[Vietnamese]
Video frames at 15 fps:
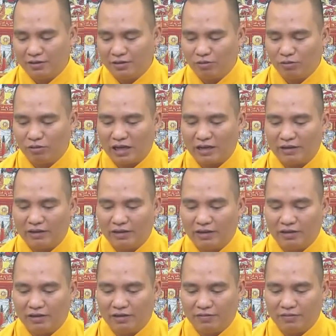chúng ta
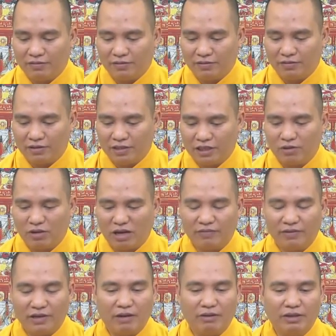thì sinh hoạt
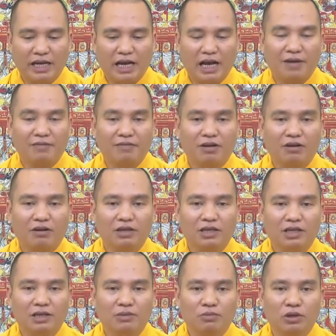với đạo tràng và có
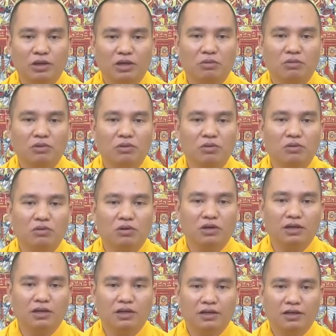những cái buổi cộng tu
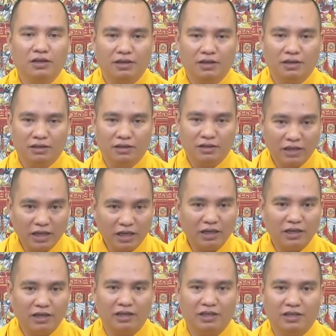thứ nhất
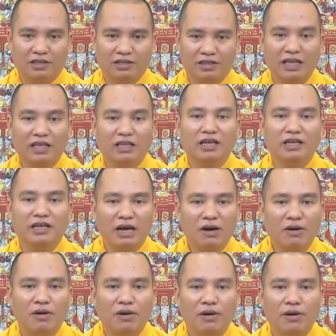là để sách tấn
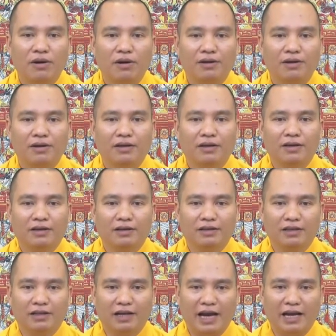nhau
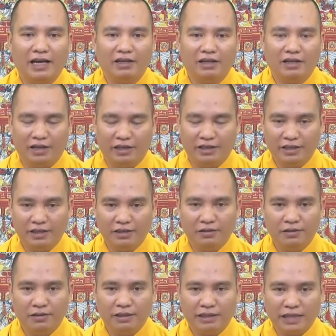thứ hai là để
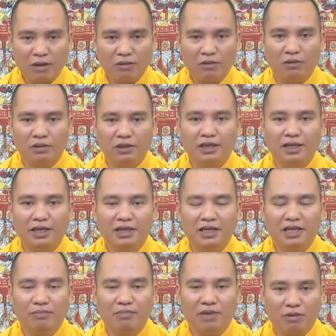trao đổi những kinh
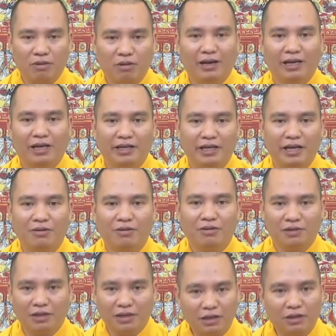nghiệm học hỏi lẫn nhau
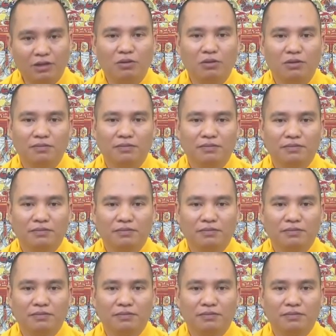rất là tốt